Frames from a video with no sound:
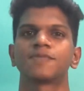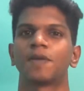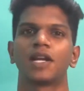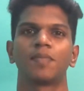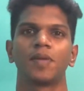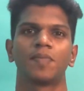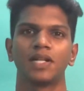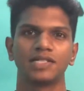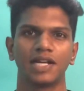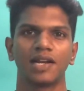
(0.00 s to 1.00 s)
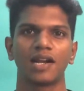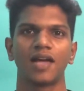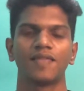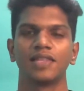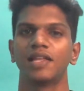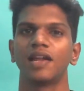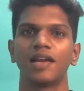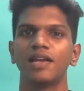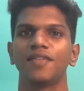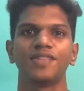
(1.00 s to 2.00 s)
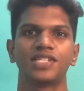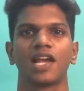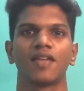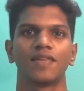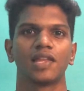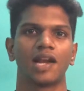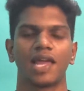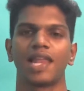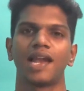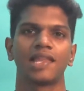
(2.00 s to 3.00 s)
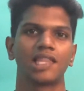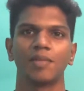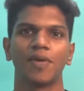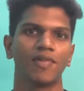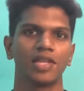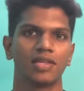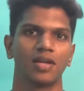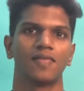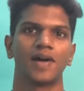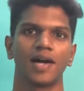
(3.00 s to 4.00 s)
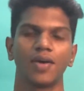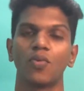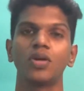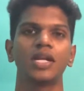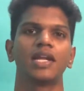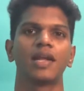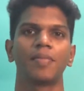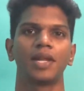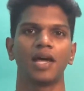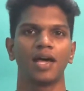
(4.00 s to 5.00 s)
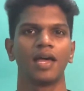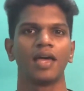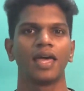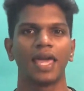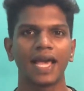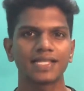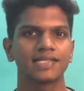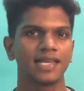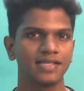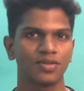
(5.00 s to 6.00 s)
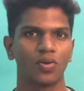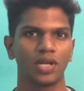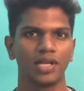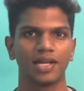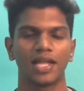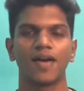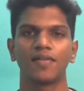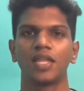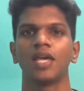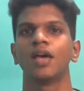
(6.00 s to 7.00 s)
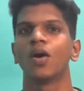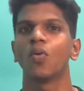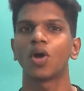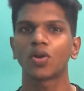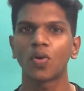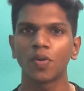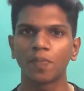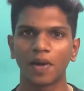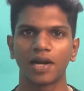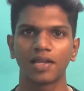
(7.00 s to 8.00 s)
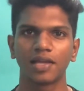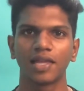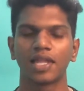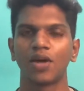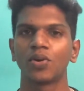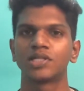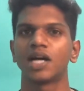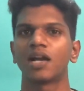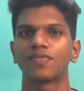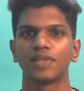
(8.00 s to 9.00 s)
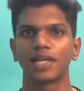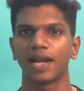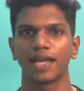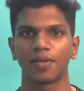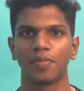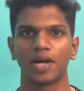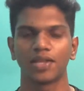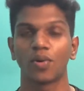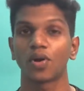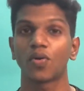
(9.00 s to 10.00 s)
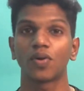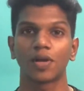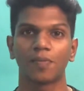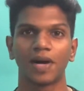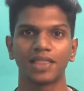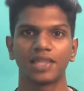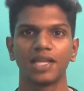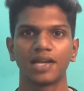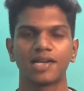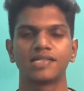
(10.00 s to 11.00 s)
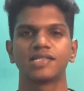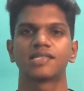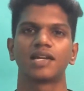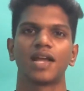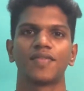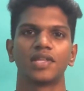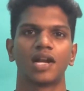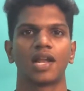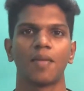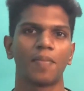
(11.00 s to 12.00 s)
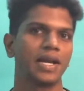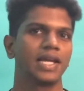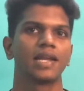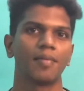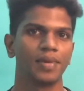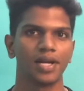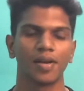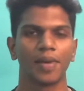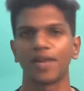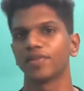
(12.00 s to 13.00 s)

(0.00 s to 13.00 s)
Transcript: லாஸ் பண்ணுற பீப்புள் ஜென்ரலாக வந்து ரெண்டு விஷயங்கள் வந்து எல்லா இடத்துலையுமே வந்து தேடுவாங்க ஒன்று என்ன அப்படின்னா எக்ஸசைஸ் ரொட்டீன் அதாவது ஒர்க் அவுட் பண்ணுறதுக்கு எதனா ஒரு சார்ட் வந்து கிடைக்குமா அந்த ஒர்க் அவுட்டை பார்த்து கன்சிஸ்டண்டாக வந்து நான் பண்ணிக்கிறேன் அப்படின்ற மாதிரி